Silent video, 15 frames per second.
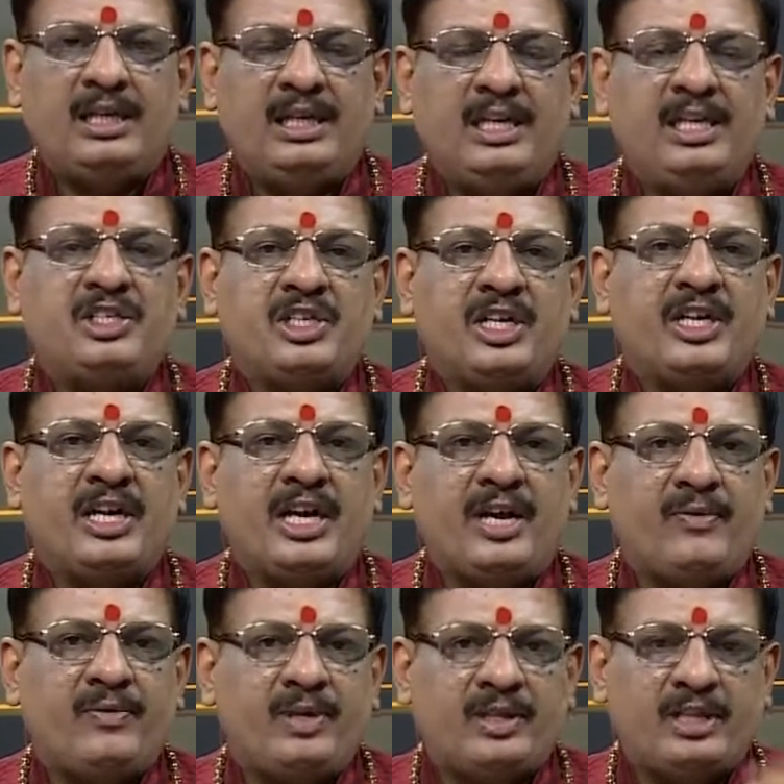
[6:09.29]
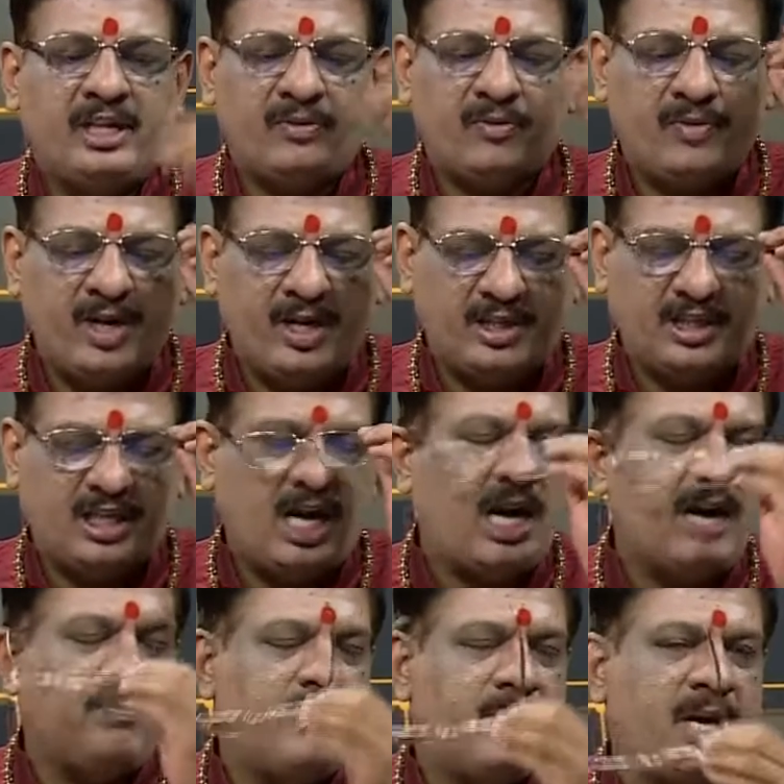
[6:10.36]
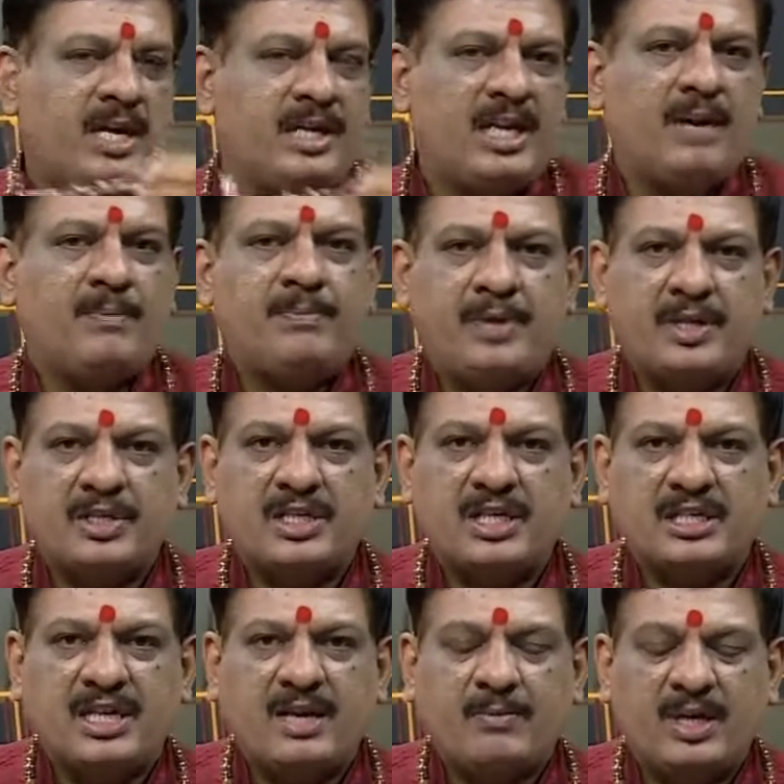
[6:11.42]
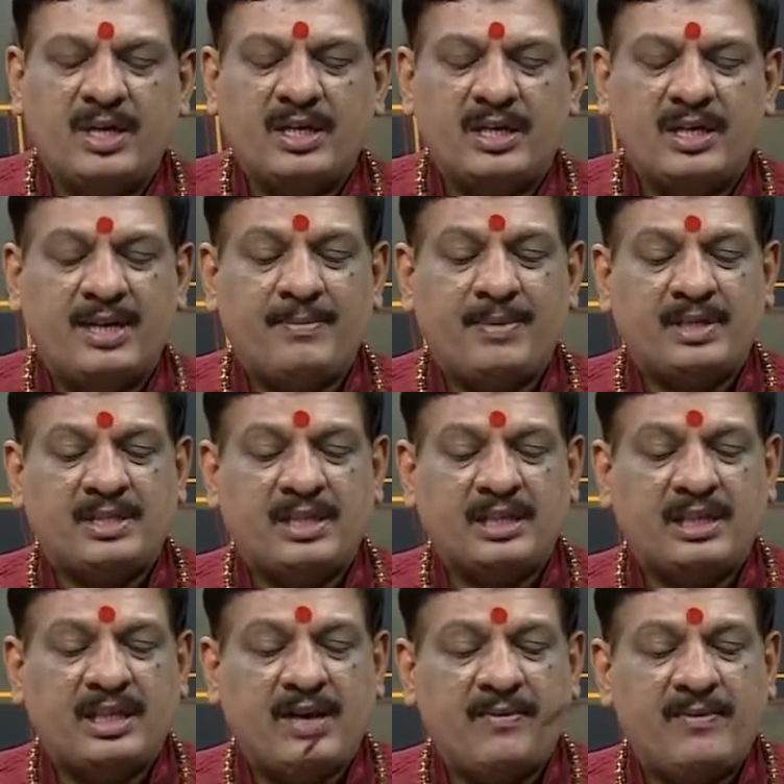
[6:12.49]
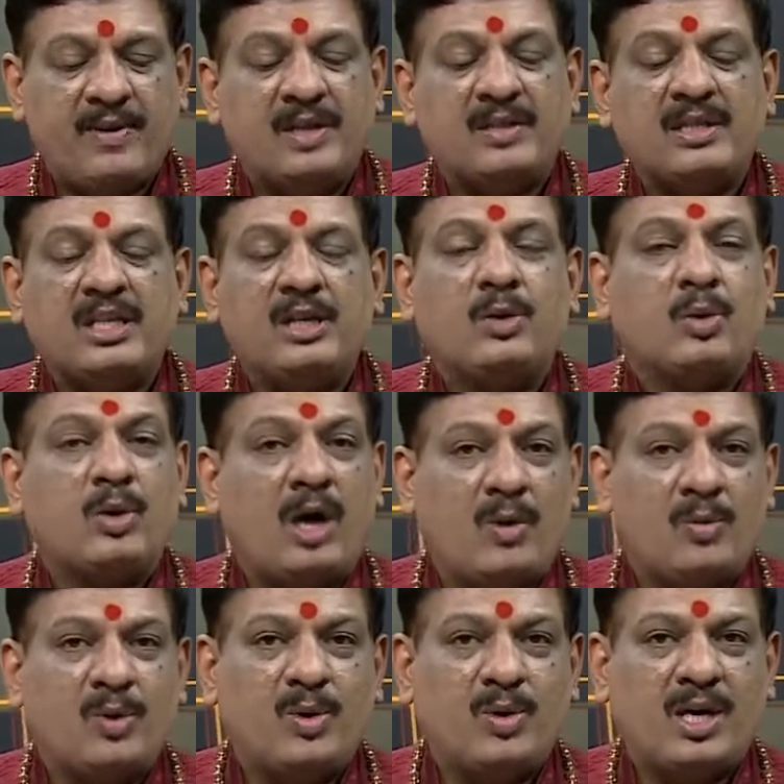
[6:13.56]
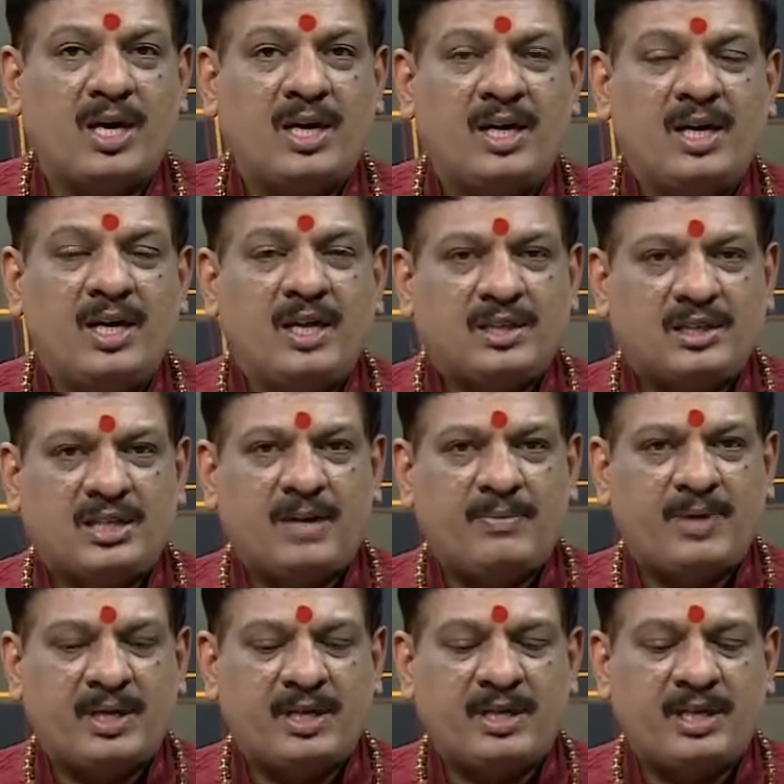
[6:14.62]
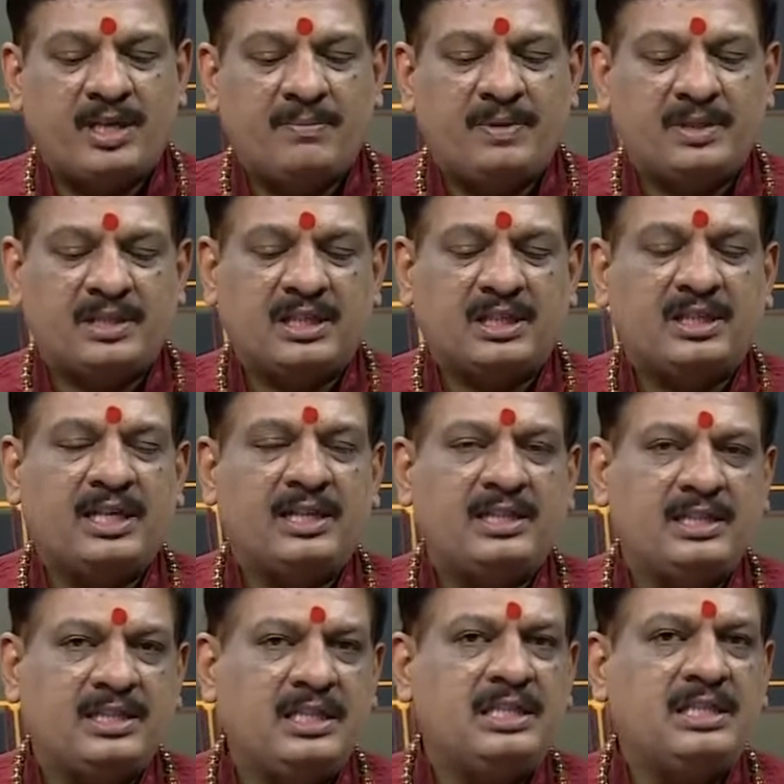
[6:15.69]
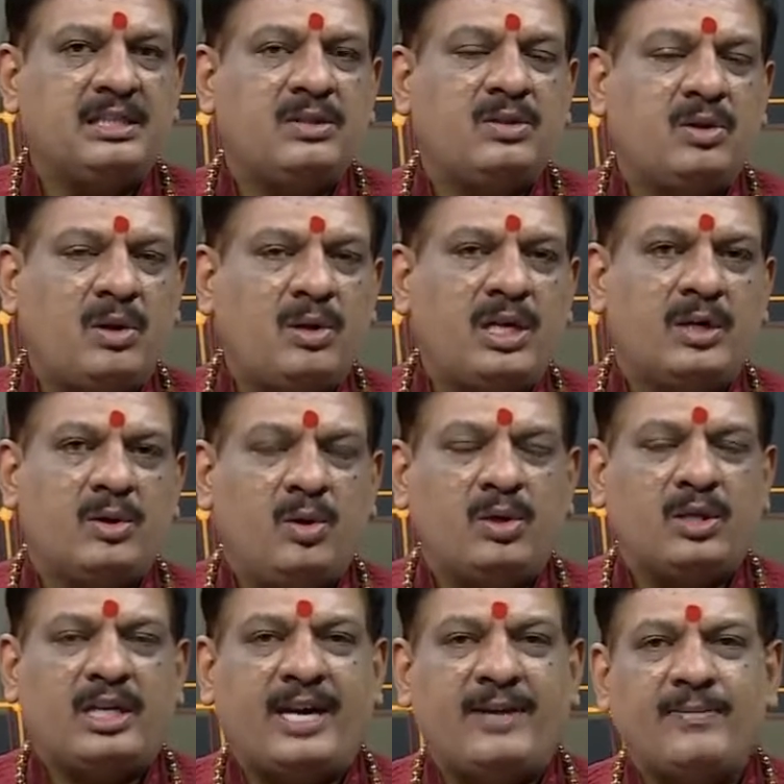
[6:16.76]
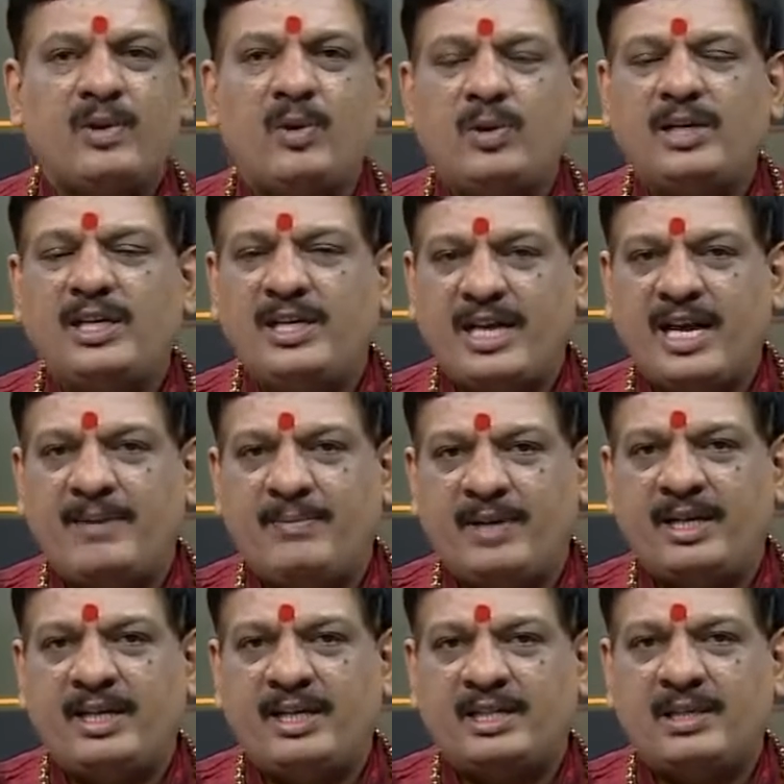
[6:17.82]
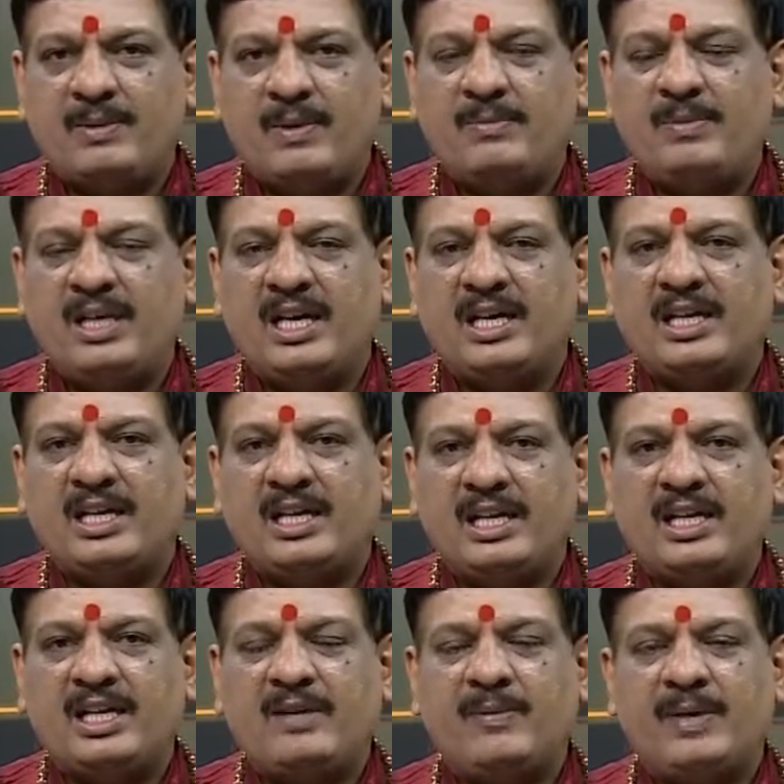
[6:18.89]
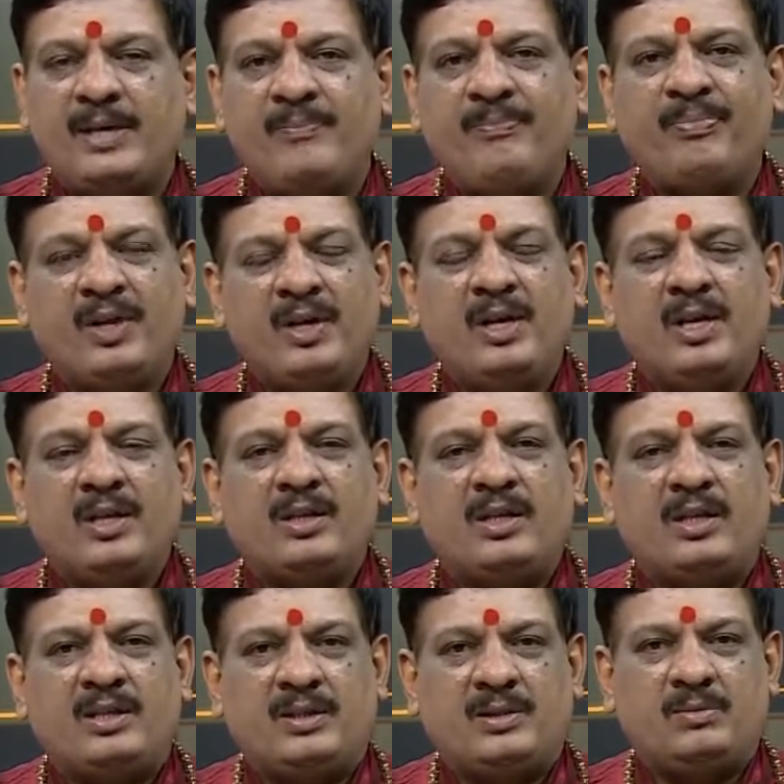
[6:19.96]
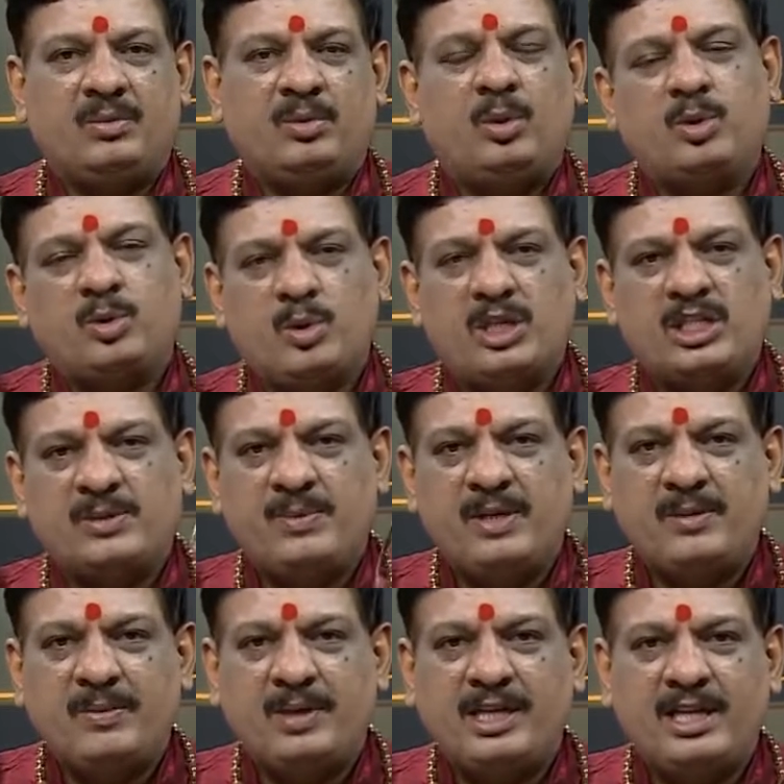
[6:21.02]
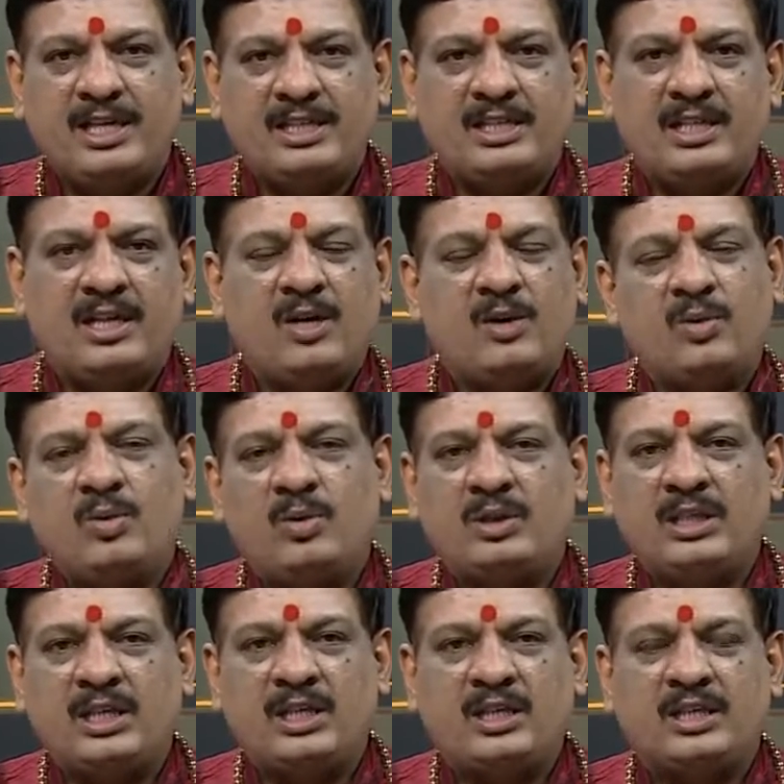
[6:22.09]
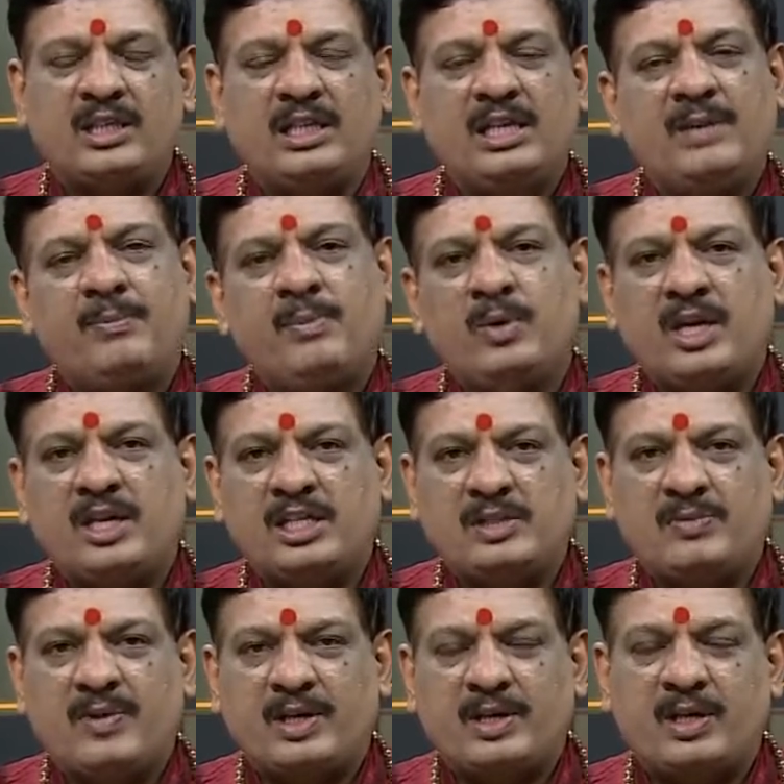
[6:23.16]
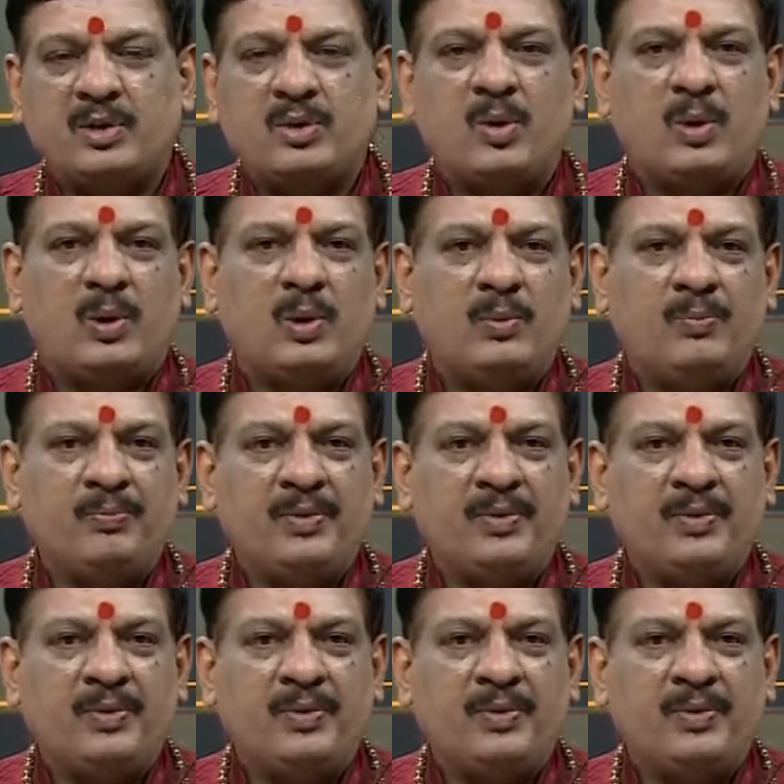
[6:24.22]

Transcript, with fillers: ईच एंड एवरीथिंग व्यर्थ का अपमान अपयश का सामना करना पड़ सकता है व्यर्थ की रुकावटों का सामना करना पड़ सकता है दिस इज़ नॉट ए गुड टाइम गोल्डन टाइम नहीं है जब हम ये कहें कि भाई uh, दो सौ की स्पीड पर गाड़ी चलाओ कोई दिक्कत नहीं है पूरा रिस्क फैक्टर खोल लो